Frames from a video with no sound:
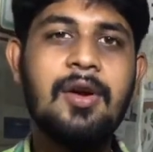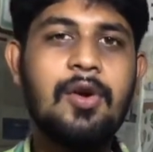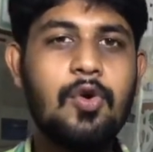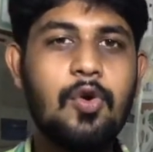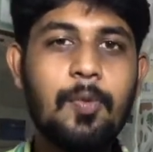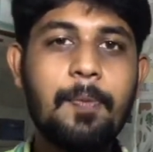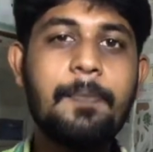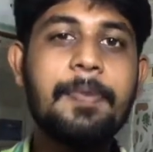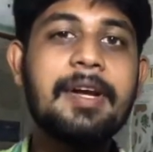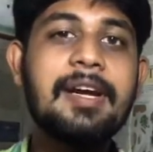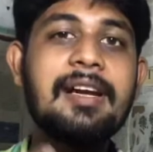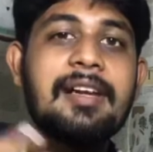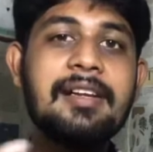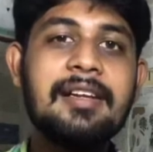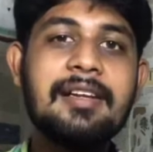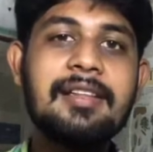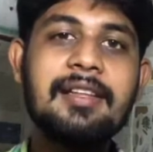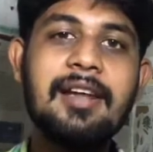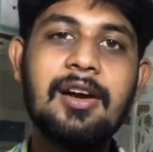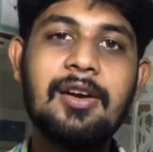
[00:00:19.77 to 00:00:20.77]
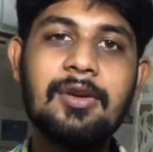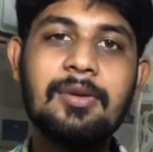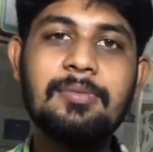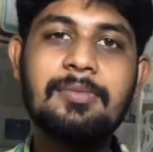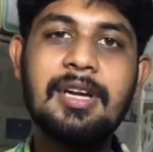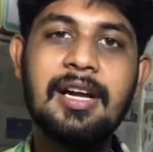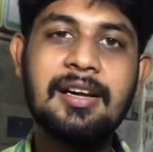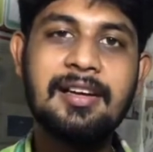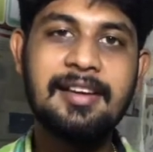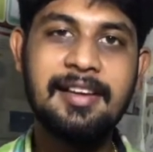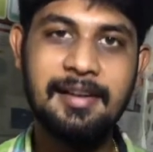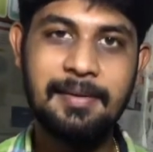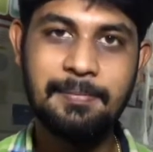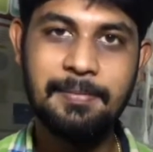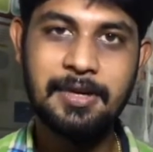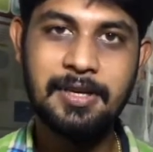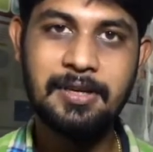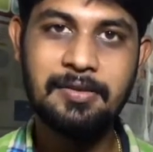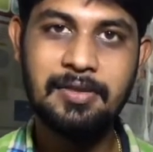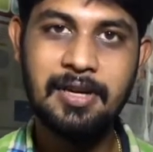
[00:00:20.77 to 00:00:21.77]
குப்பைகள் இருந்தாலும் நான் க்ளீன்
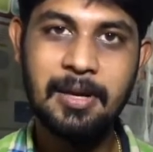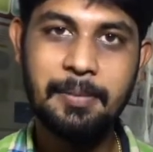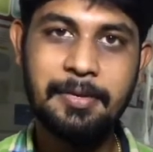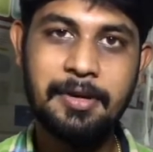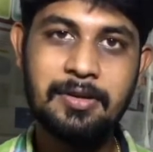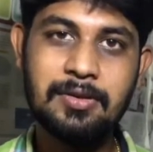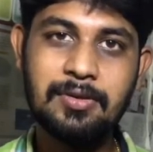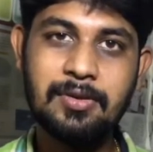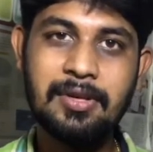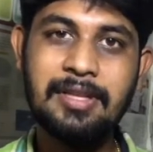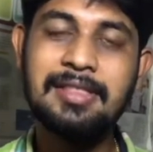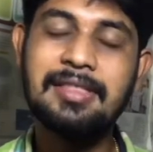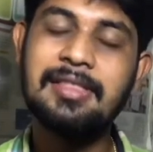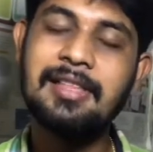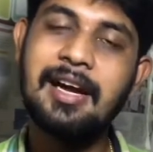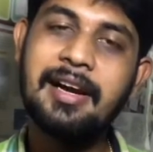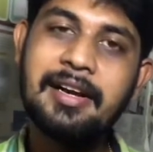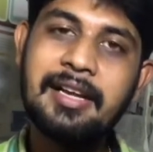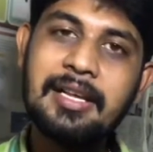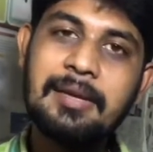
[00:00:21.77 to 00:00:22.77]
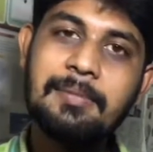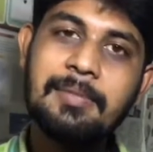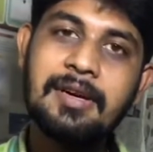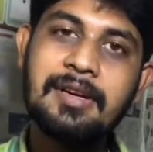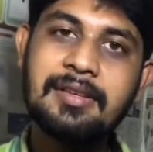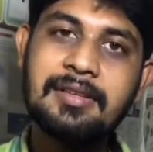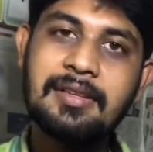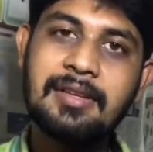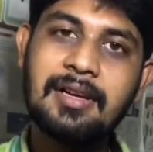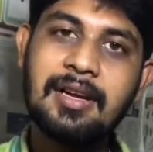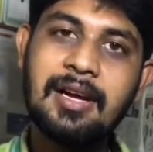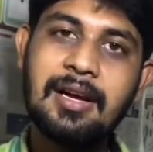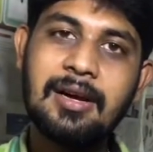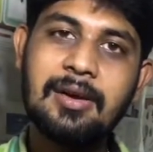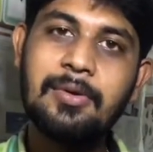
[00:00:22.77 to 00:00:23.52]
பண்ணுவேன் அப்படின்னு சொல்லி தனி மனுஷனா